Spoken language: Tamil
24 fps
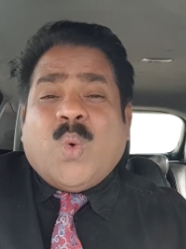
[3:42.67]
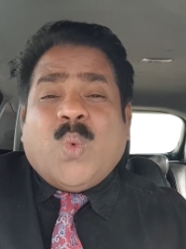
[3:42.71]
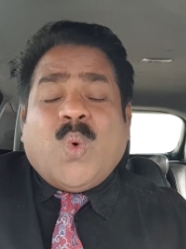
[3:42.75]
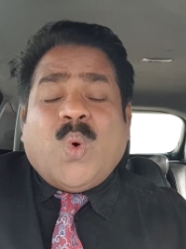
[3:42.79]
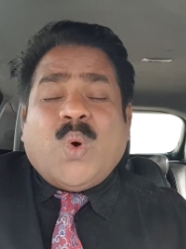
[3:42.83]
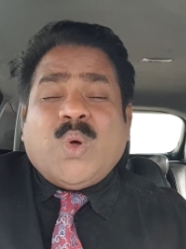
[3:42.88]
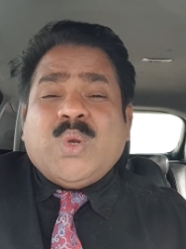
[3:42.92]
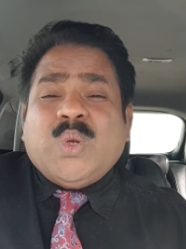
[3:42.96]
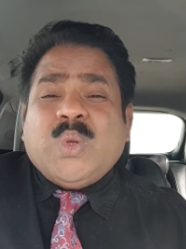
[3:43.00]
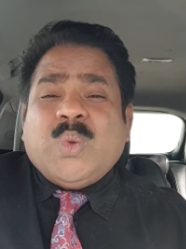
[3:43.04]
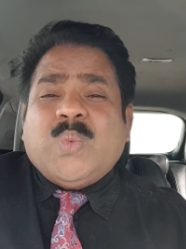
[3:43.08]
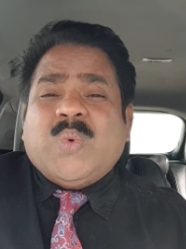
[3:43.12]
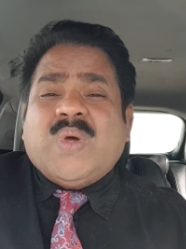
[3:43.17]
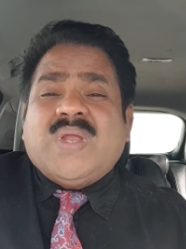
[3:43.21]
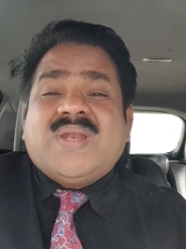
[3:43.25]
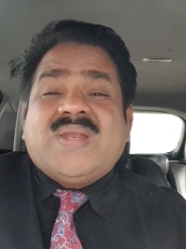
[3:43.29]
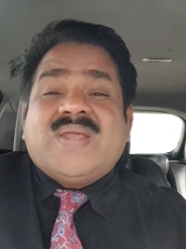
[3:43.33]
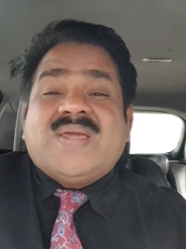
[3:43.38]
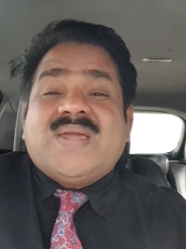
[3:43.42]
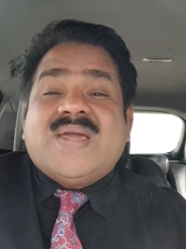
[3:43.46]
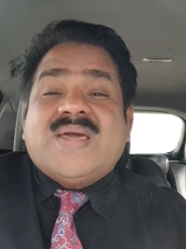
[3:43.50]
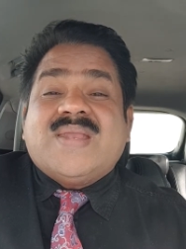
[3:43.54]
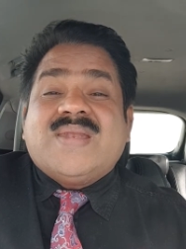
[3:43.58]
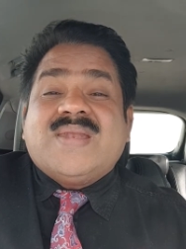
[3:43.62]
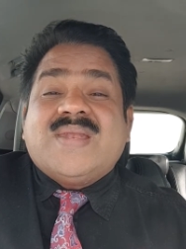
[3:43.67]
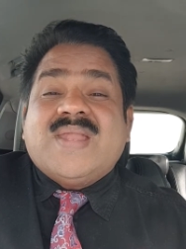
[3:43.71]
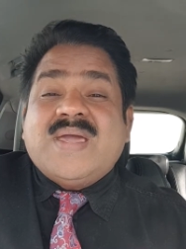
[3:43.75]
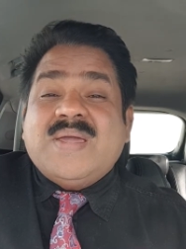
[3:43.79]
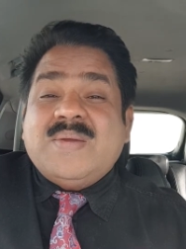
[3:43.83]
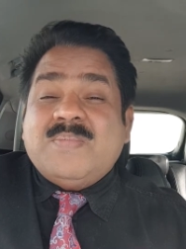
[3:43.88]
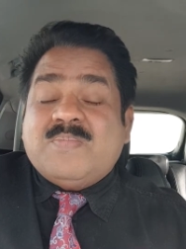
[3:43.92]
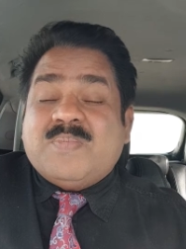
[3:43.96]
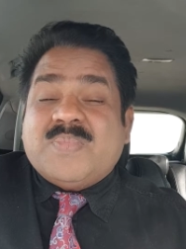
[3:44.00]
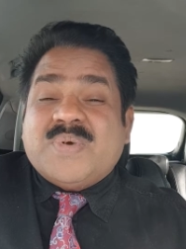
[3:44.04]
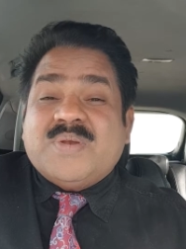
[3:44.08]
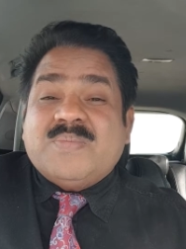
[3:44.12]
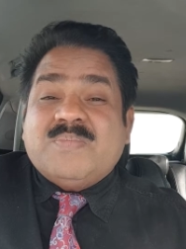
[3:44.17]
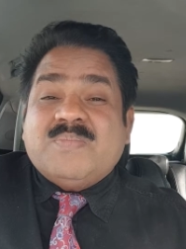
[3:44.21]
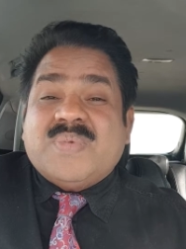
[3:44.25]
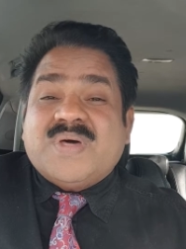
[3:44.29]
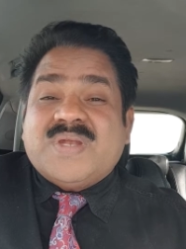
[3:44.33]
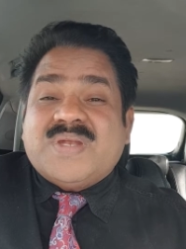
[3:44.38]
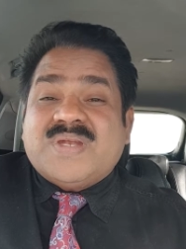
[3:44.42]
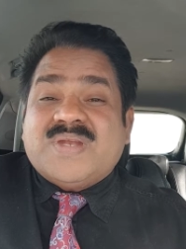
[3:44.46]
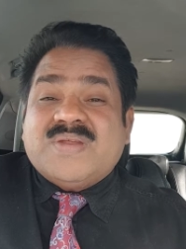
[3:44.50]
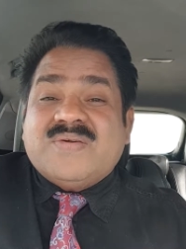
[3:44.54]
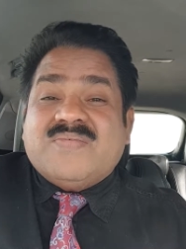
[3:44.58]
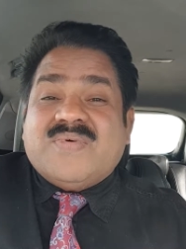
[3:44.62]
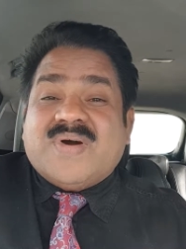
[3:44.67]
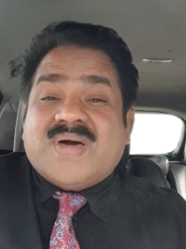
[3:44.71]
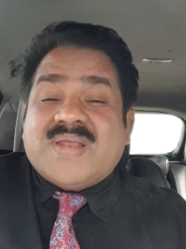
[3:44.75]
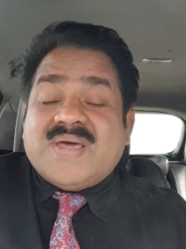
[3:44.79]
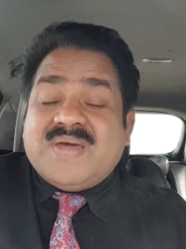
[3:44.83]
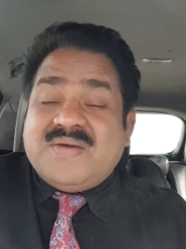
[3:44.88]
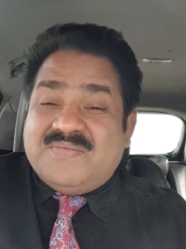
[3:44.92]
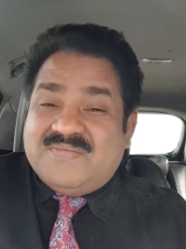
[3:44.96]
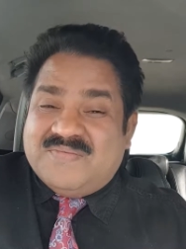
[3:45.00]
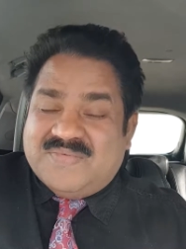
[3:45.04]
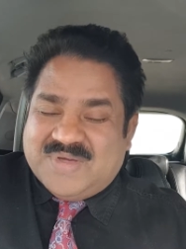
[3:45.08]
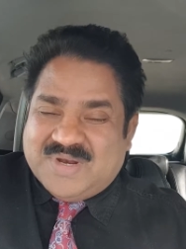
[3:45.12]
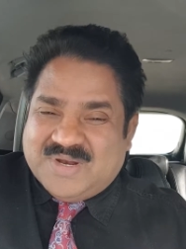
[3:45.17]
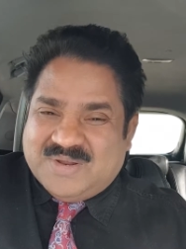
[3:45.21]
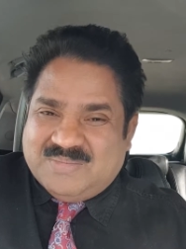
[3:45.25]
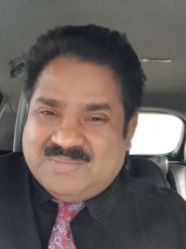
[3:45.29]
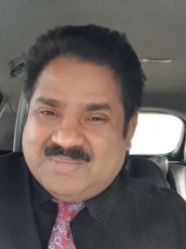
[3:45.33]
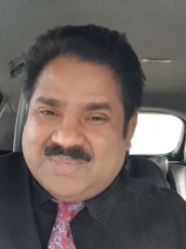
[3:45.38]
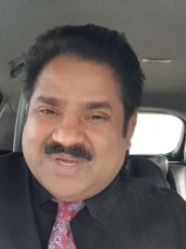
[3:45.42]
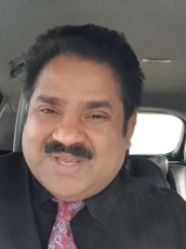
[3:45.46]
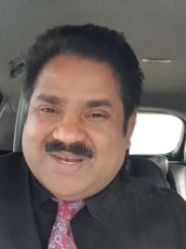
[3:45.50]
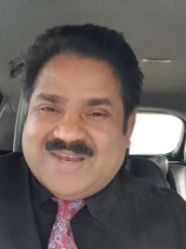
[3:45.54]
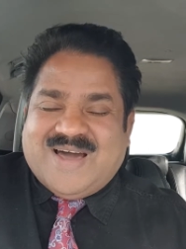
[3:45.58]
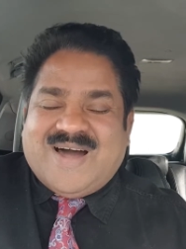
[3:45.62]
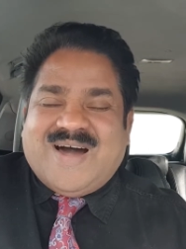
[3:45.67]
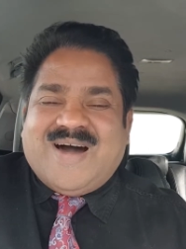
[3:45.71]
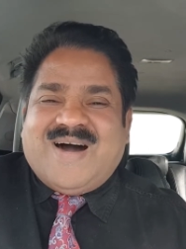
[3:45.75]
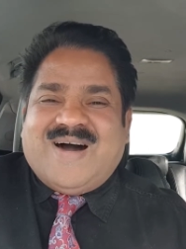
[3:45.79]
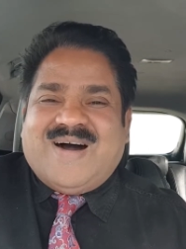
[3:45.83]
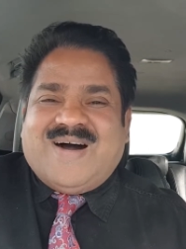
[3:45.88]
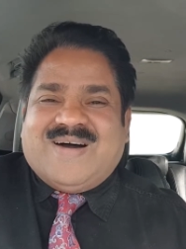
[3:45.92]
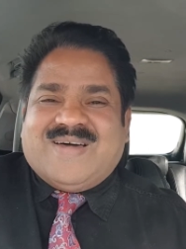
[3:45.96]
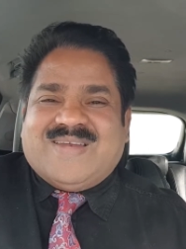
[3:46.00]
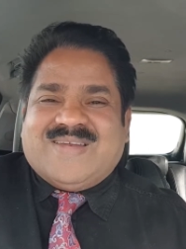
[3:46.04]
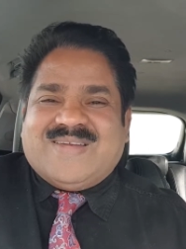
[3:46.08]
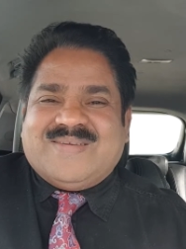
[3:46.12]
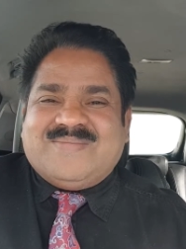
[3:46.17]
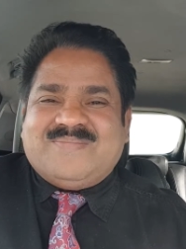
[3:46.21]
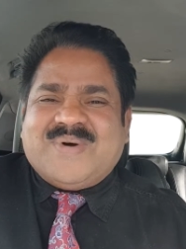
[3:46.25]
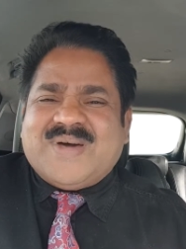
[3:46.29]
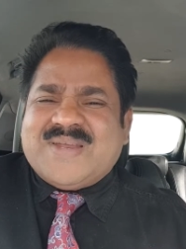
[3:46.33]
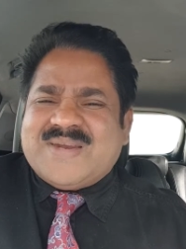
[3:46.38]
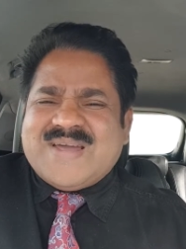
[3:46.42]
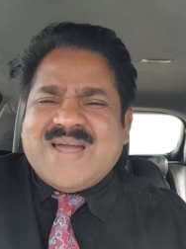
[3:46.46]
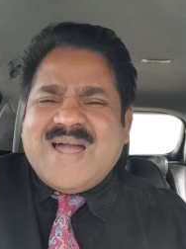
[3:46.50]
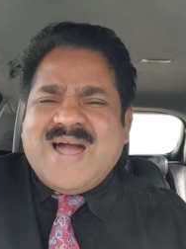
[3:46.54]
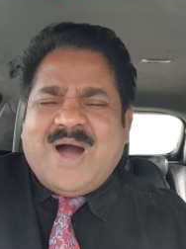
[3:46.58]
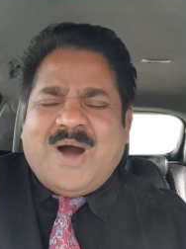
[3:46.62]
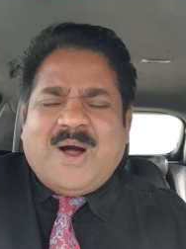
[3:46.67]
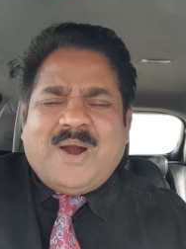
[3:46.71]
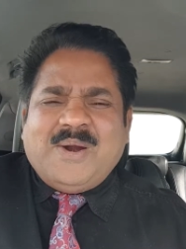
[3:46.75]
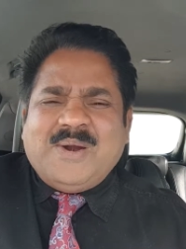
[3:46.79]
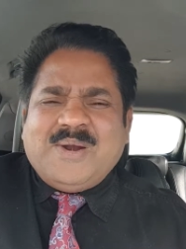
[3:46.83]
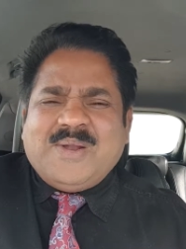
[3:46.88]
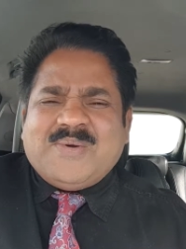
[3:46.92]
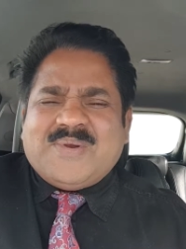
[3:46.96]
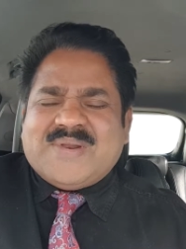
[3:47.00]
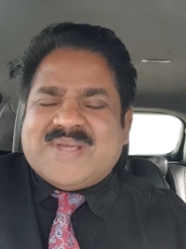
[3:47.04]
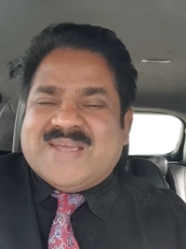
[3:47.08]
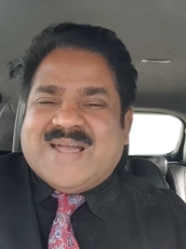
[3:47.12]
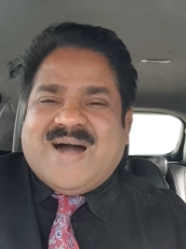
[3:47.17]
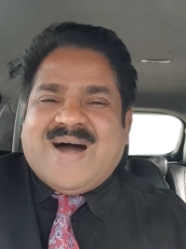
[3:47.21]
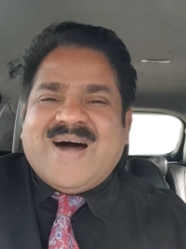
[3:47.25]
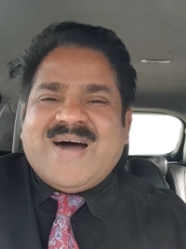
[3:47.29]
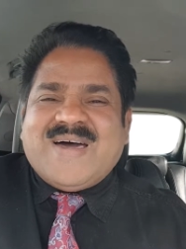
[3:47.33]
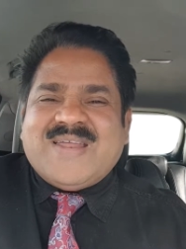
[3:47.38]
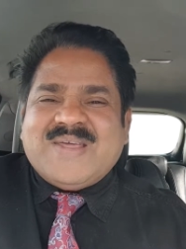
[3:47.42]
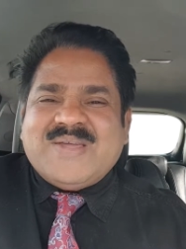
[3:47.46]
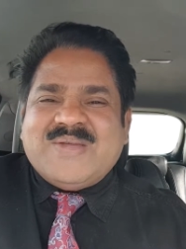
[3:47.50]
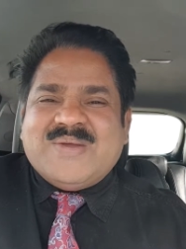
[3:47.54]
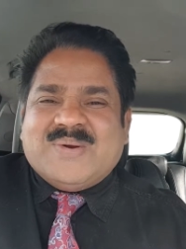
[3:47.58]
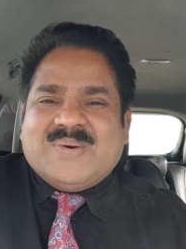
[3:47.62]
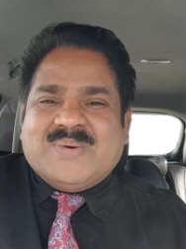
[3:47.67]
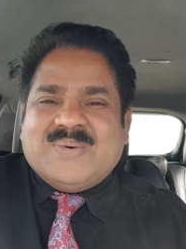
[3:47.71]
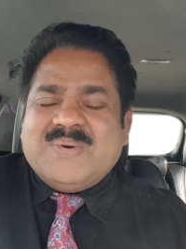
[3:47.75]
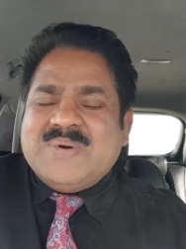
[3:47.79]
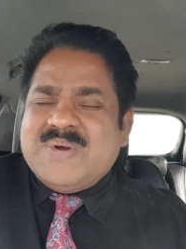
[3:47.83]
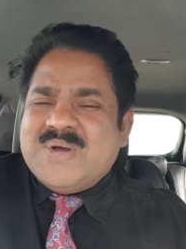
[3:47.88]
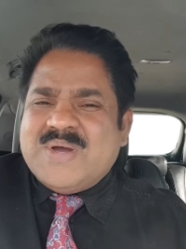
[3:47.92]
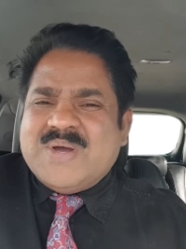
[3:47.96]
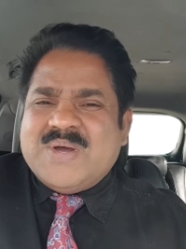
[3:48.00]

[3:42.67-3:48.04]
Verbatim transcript: ஒருவன் என்னை பின்பற்றி வர விரும்பினால் பாருங்கள் ஆண்டவர் யாரையும்